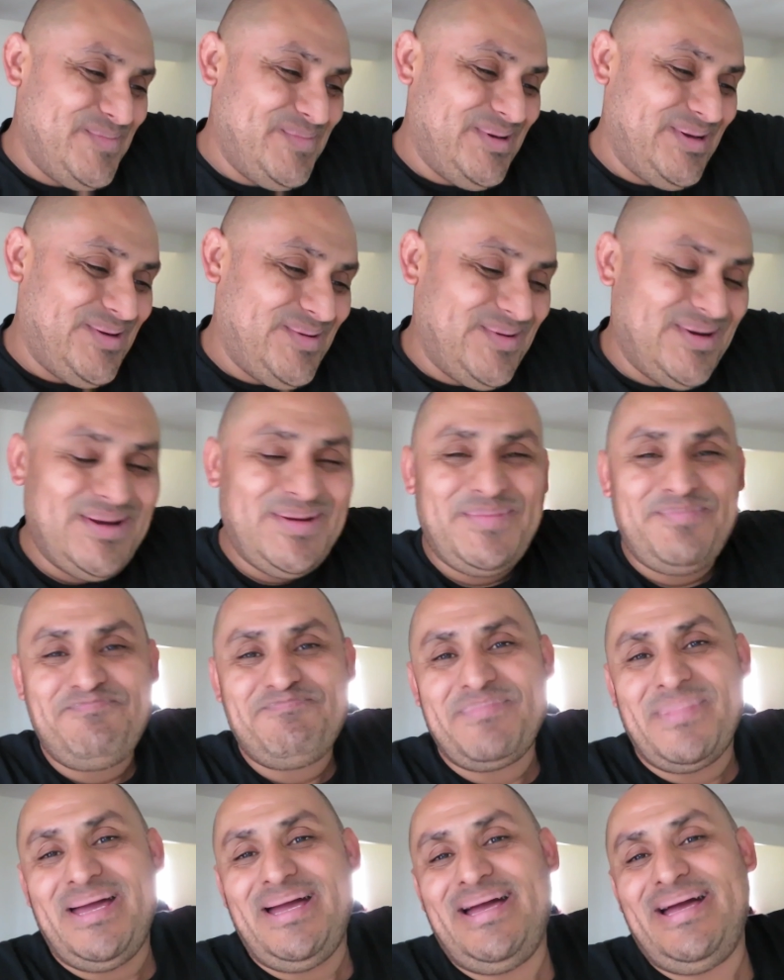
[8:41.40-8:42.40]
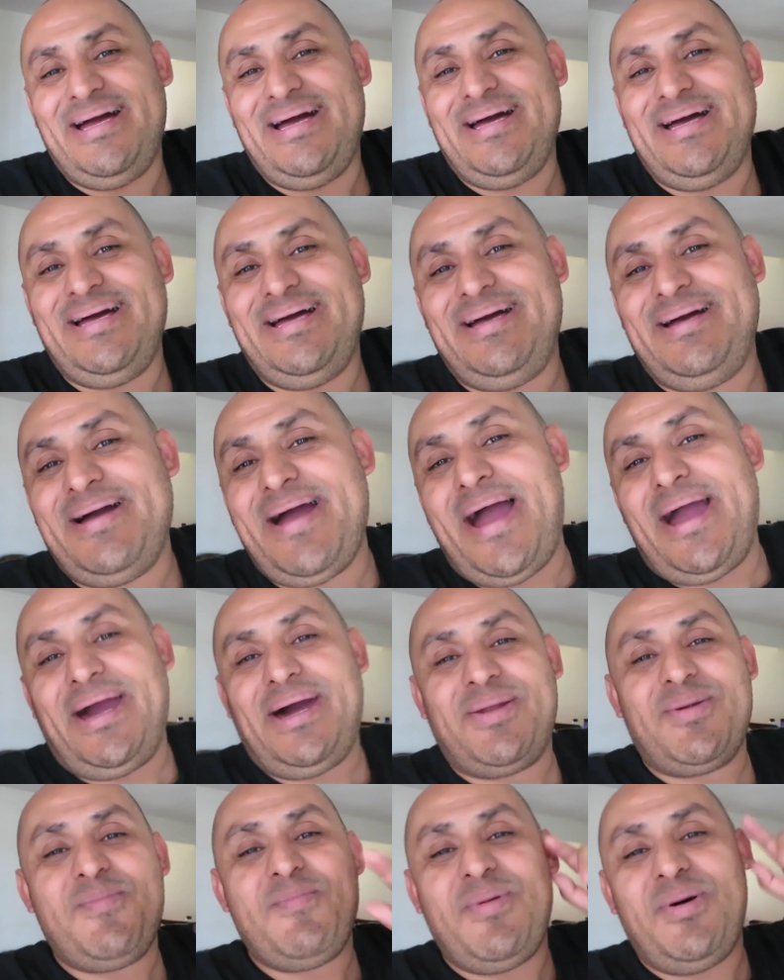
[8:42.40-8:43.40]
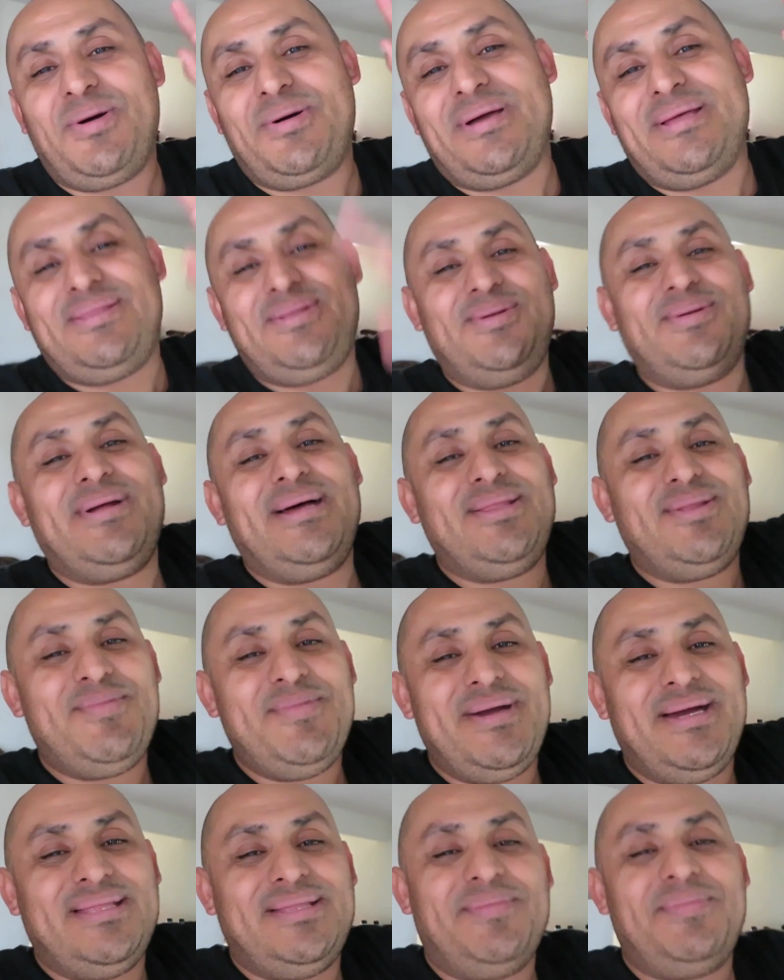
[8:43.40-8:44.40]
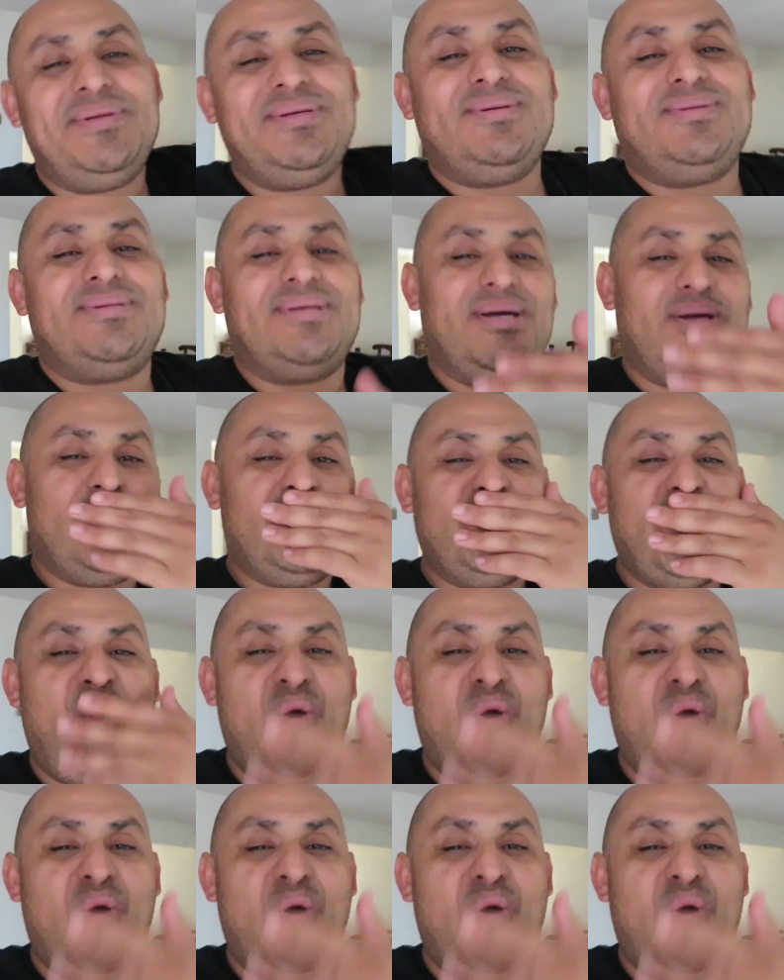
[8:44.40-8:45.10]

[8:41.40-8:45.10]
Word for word: pero bueno, eh, agarro el bloque rato, mi gente preciosa.